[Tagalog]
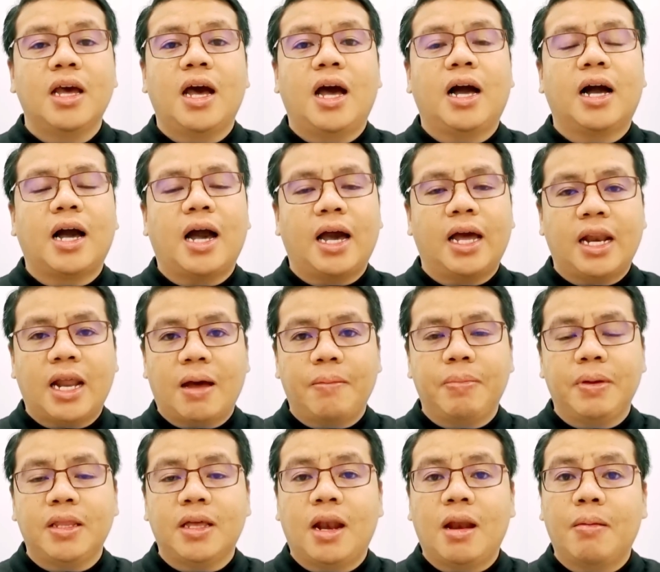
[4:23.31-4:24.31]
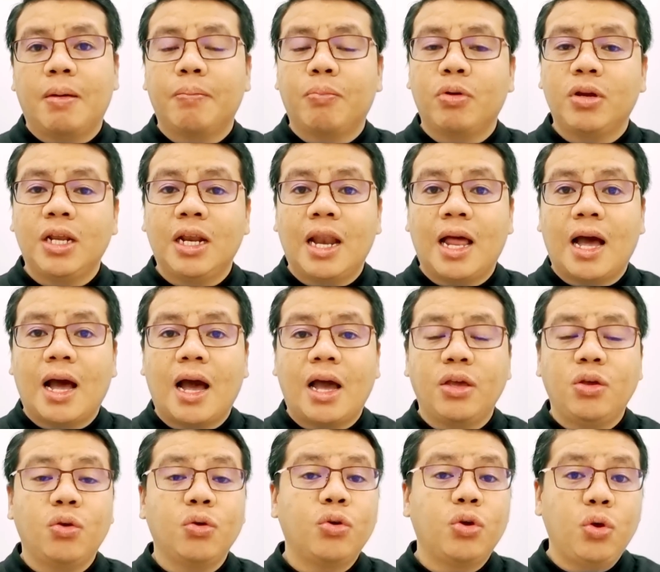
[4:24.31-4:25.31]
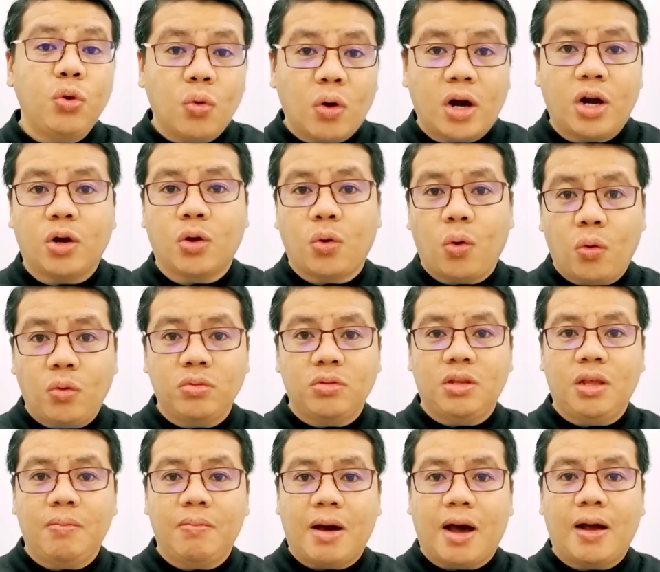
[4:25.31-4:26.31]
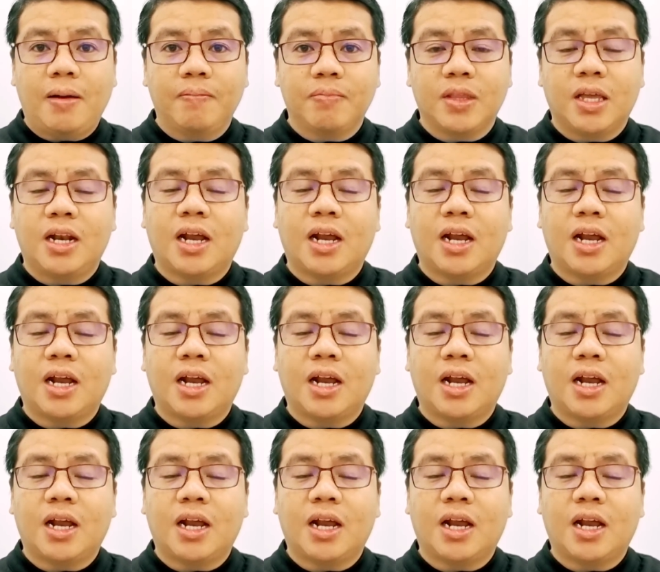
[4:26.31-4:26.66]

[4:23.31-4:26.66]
Ang hahanapin na lang po nila ay yung QR code, di ba?